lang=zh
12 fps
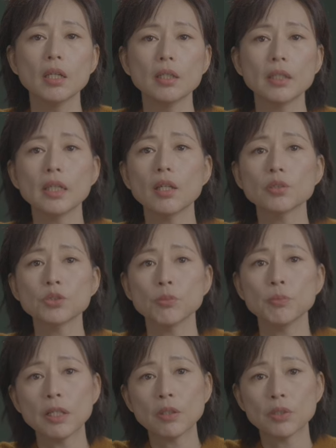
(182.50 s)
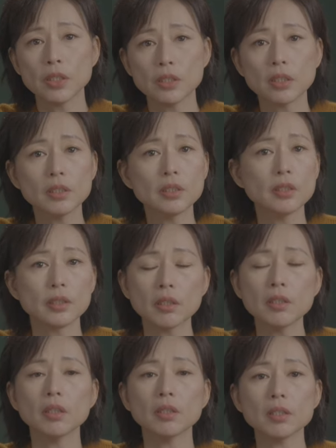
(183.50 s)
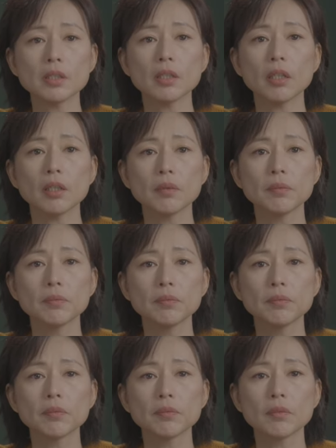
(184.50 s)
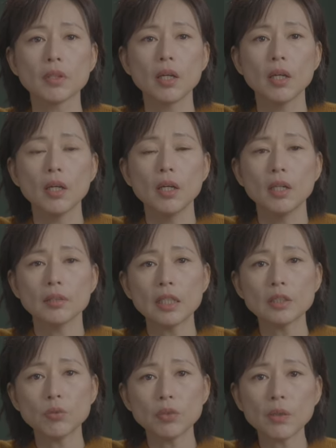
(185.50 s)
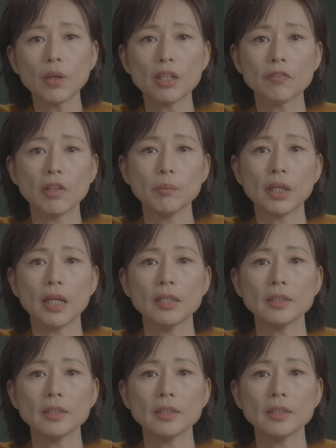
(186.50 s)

那样就没有提升自己的可能性了。但从另外一方面来